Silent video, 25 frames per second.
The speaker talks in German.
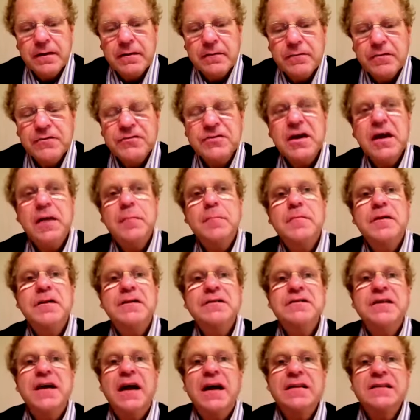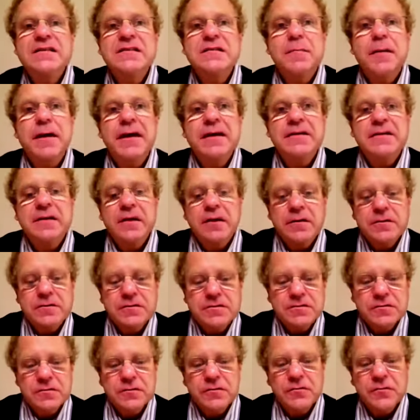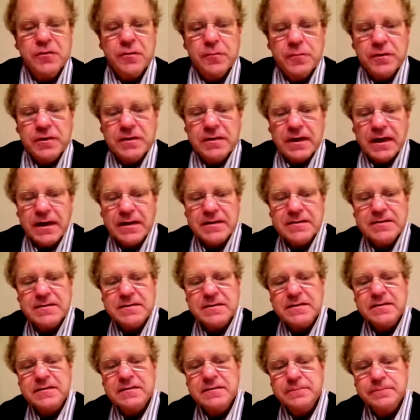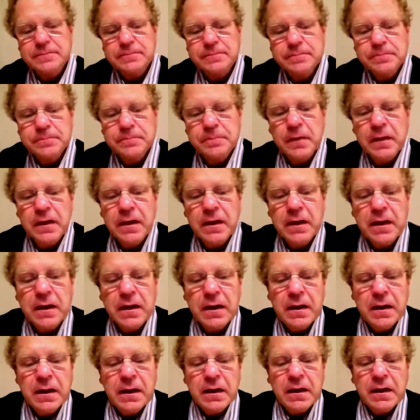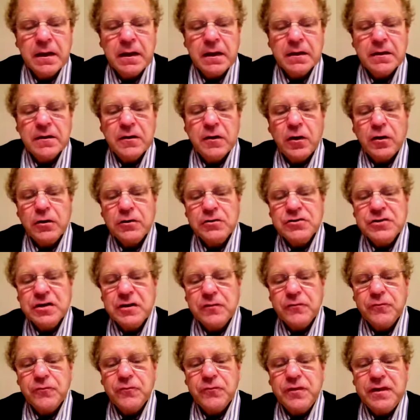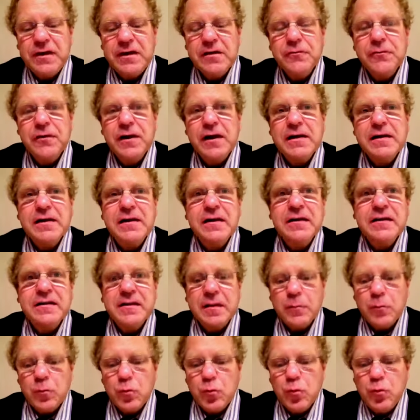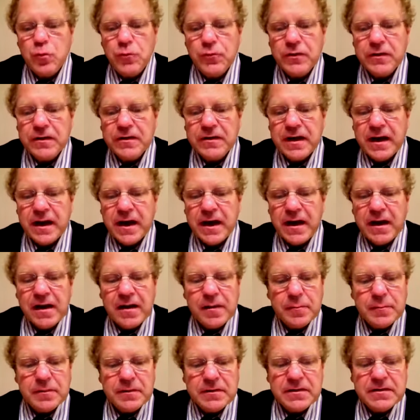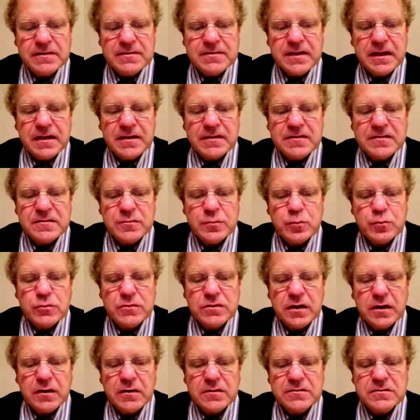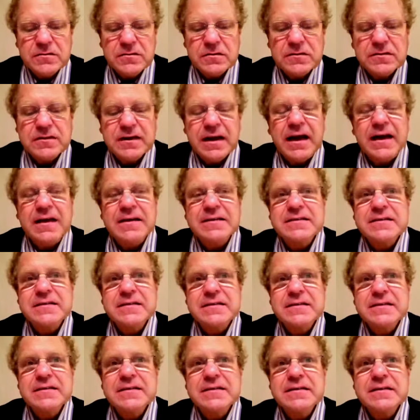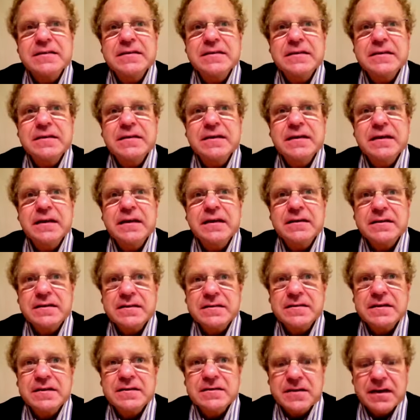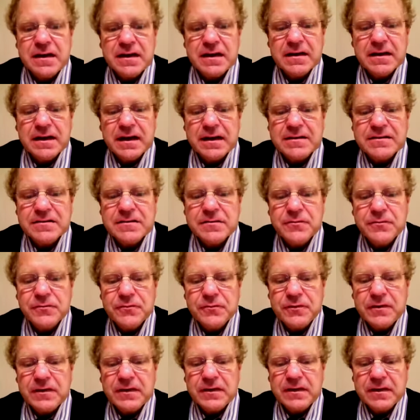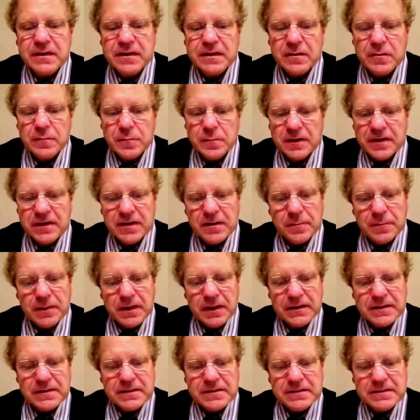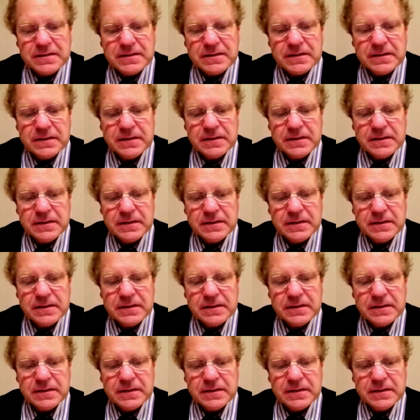Wir schreiben das Jahr 2035. Die Ortschaft Vielfalt liegt am Ufer der Elbe, die seit 2030 an dieser Stelle ganze vier Kilometer breit ist.